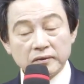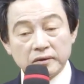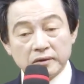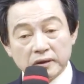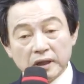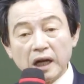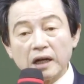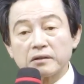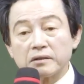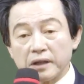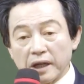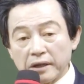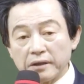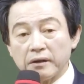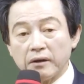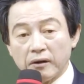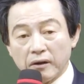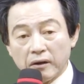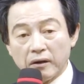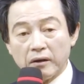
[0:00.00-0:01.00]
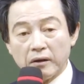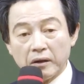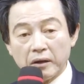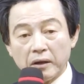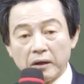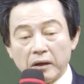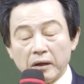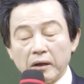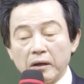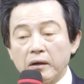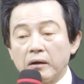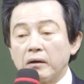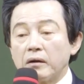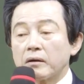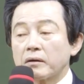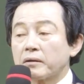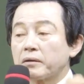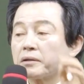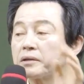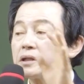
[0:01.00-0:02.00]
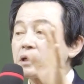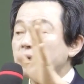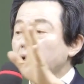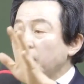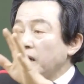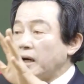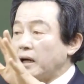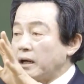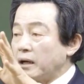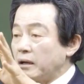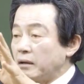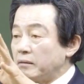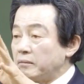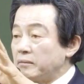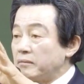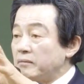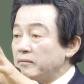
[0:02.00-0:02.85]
그래 안 그래요? 그러니까